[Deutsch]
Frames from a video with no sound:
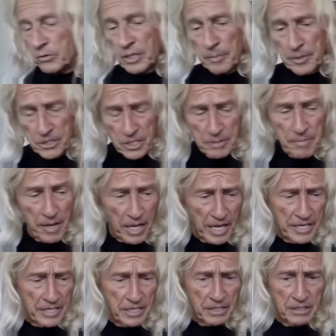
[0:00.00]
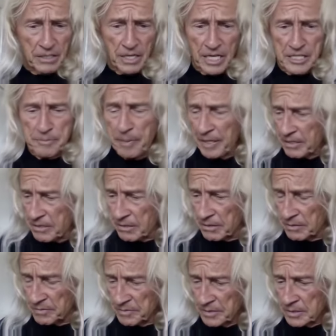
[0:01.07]
Und da möchte ich mal einige
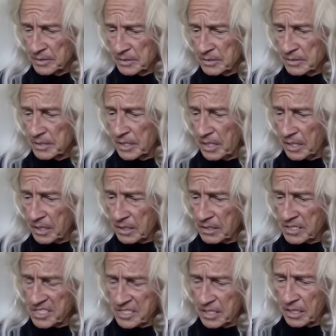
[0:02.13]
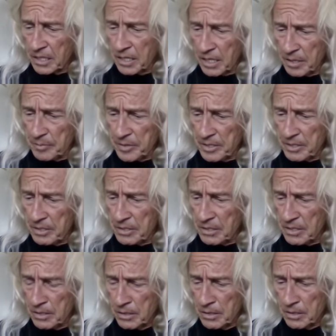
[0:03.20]
Aspekte der Lehre des
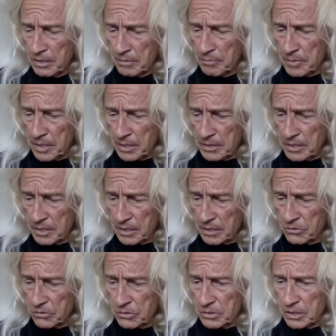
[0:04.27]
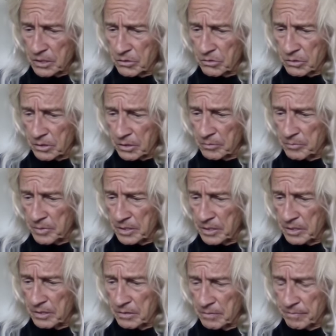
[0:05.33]
erhabenen Mahatera Dr. Georg Grimm
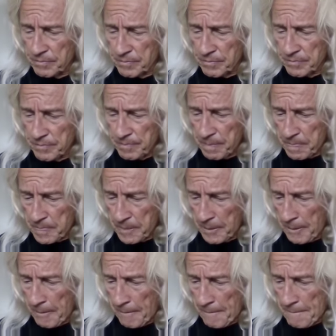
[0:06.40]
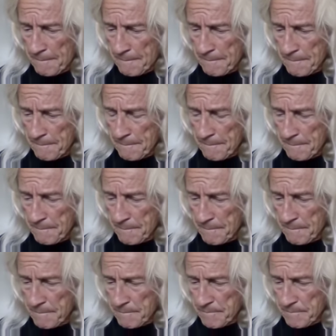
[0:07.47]
hier ähm,
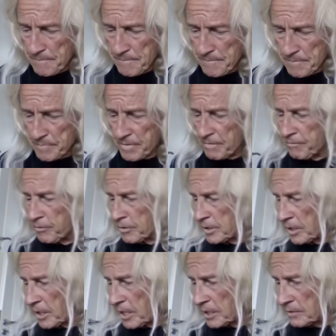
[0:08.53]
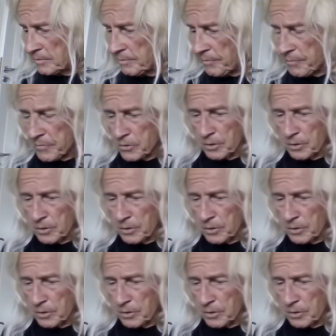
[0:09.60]
vortragen.